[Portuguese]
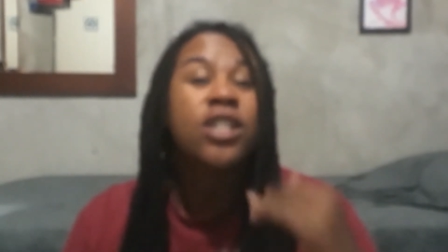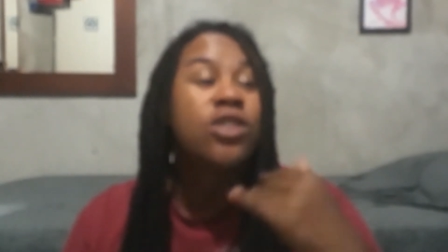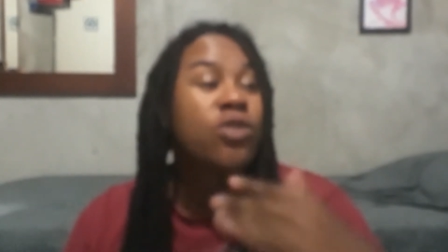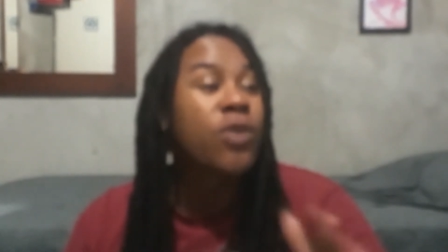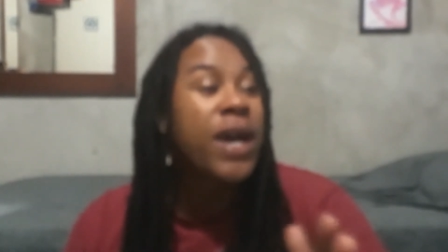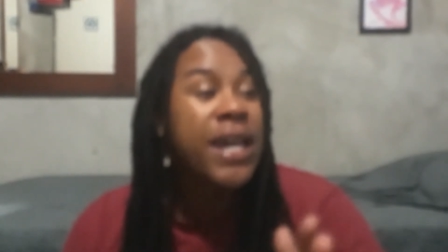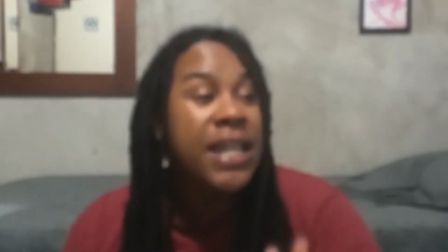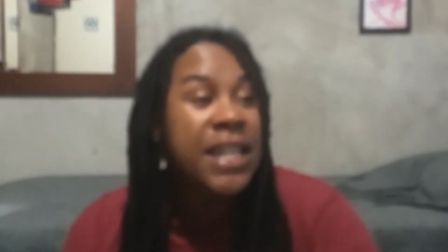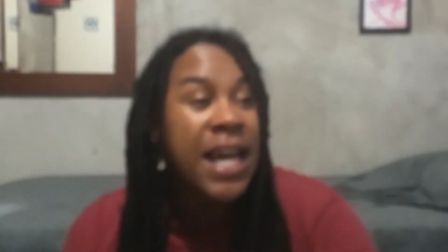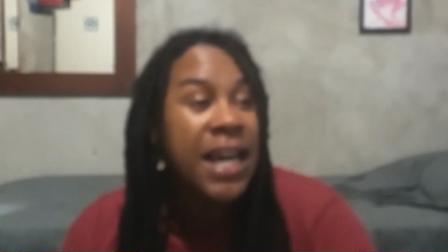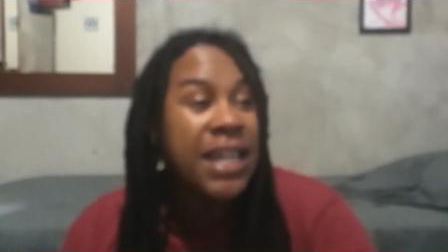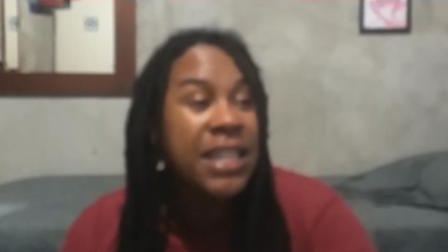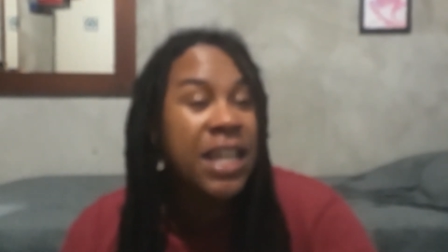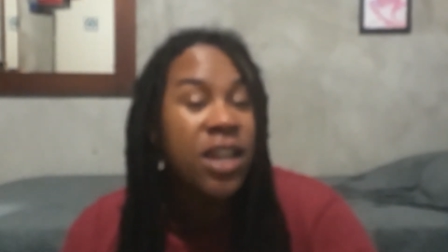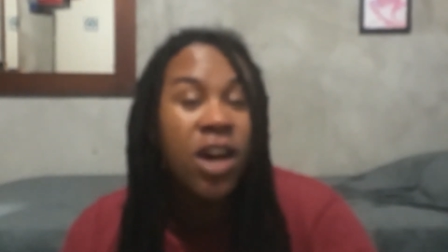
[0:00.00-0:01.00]
tô aí,
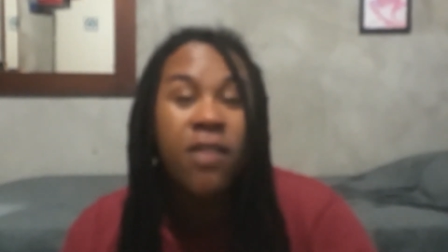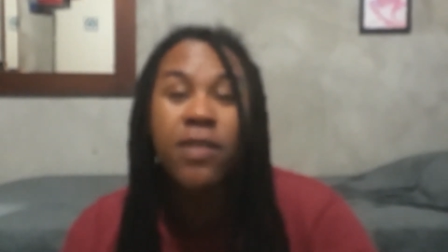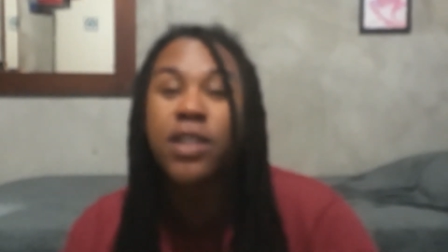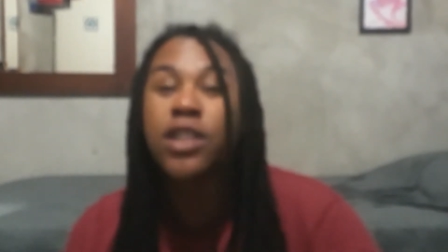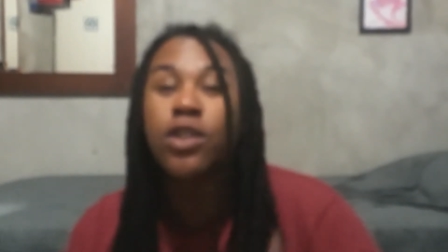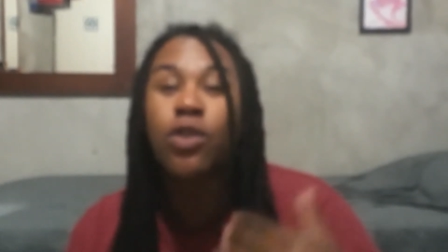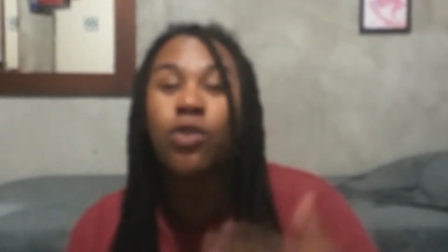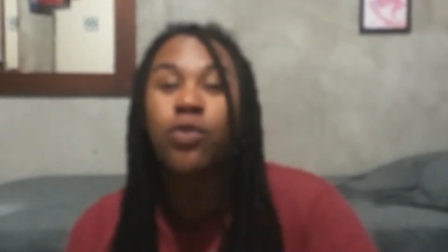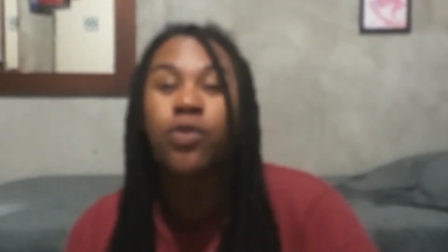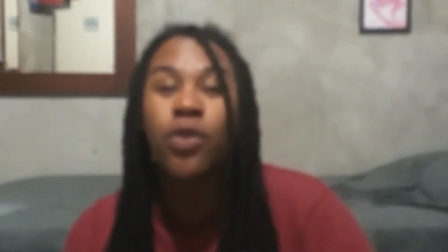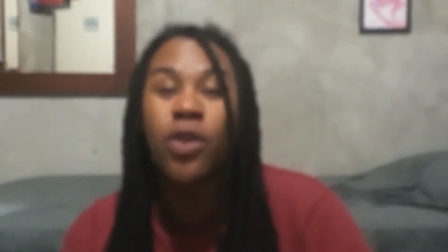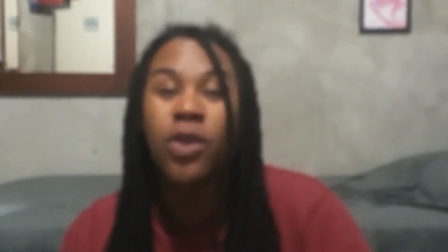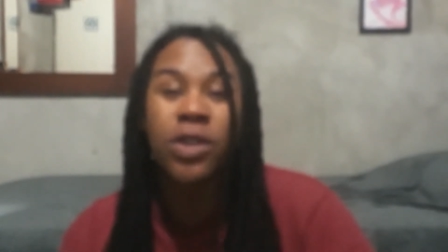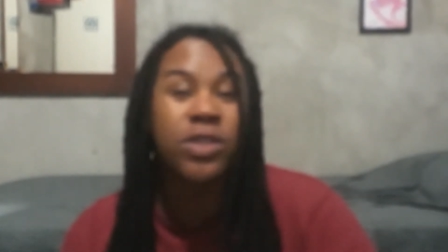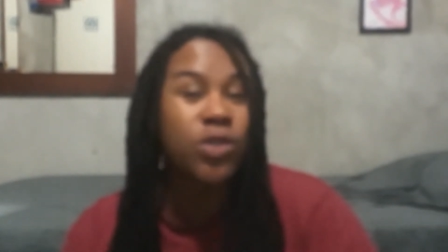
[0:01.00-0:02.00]
década nova. Se não
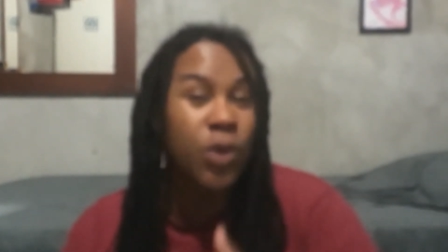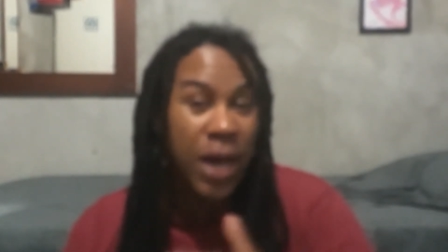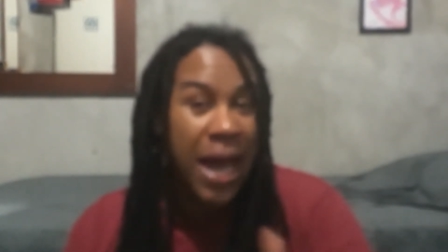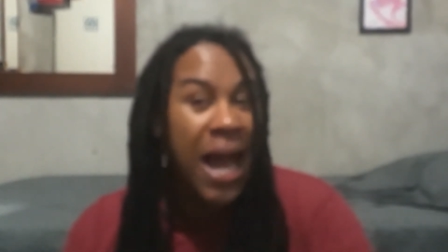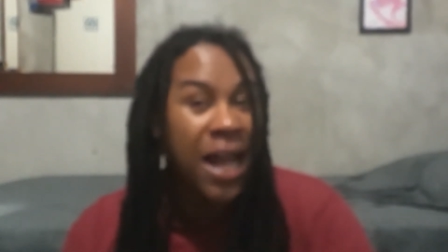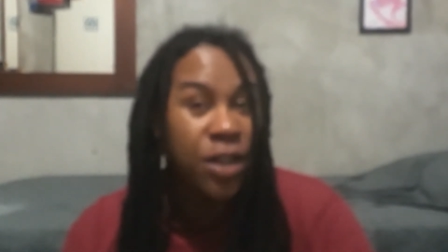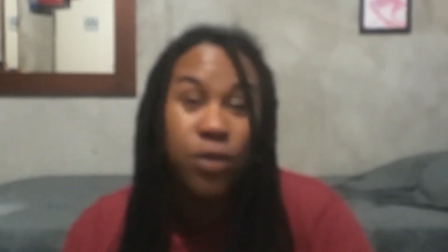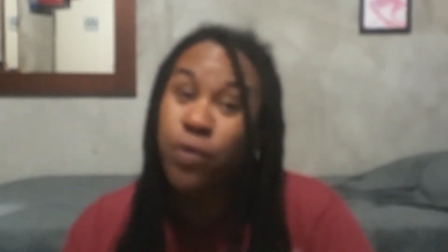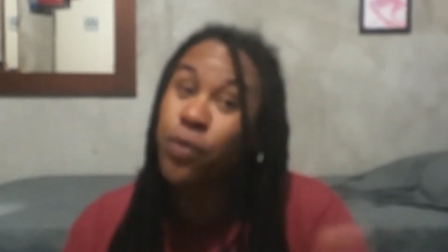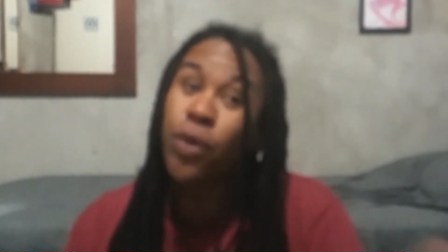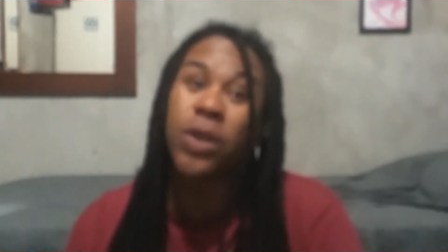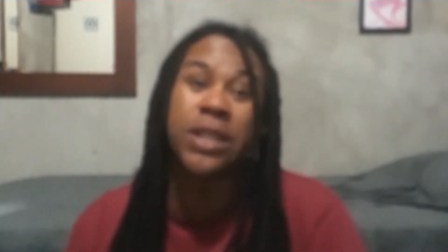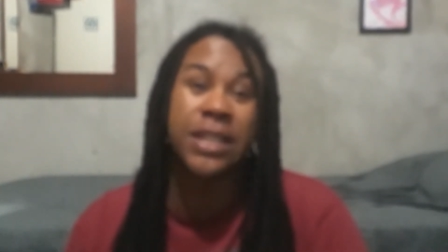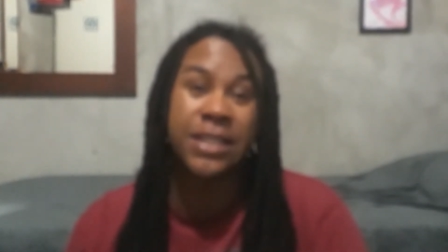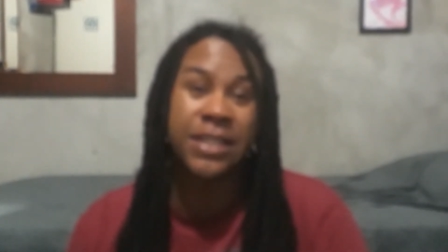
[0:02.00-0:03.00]
for, tô errado,
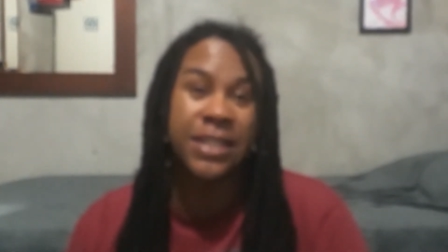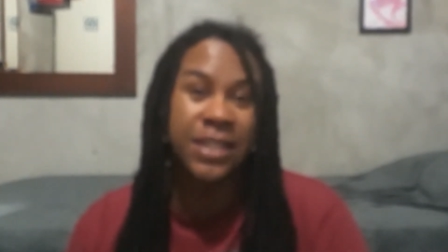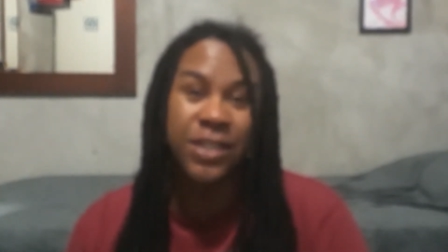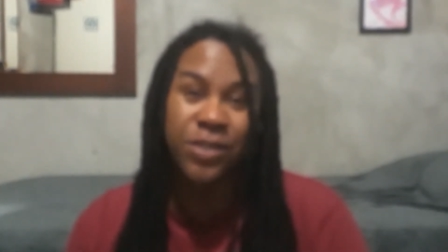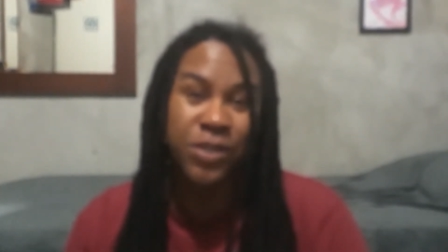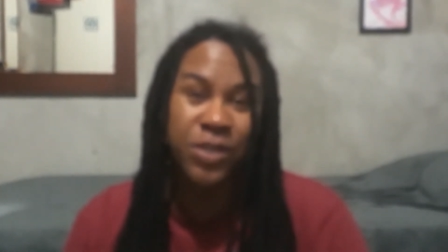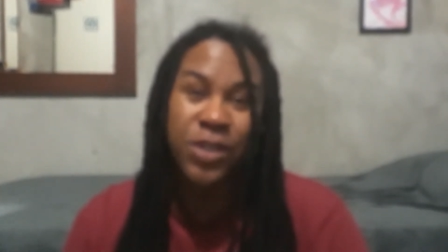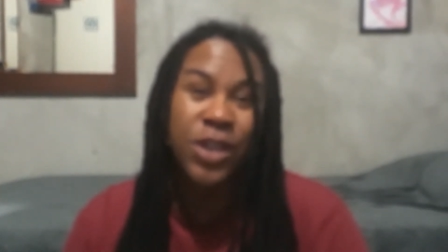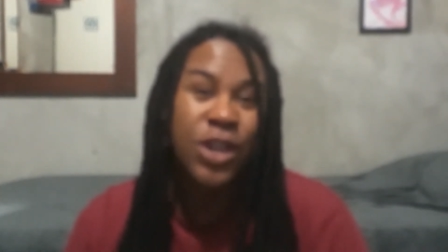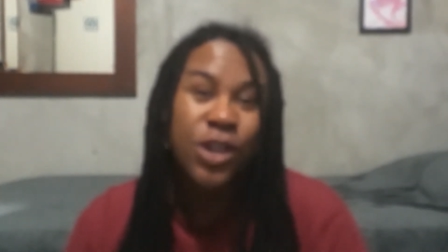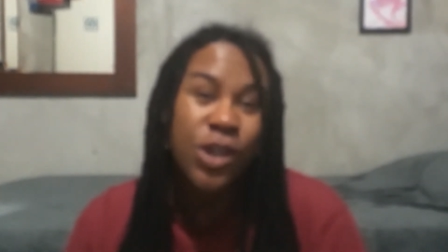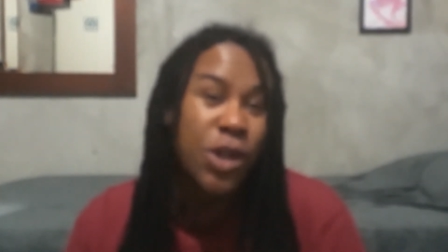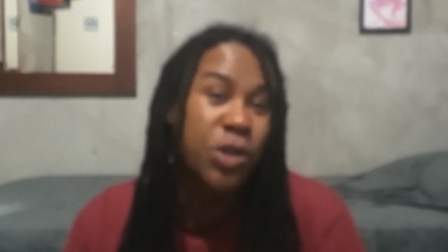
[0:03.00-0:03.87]
foda-se. Eu, eu,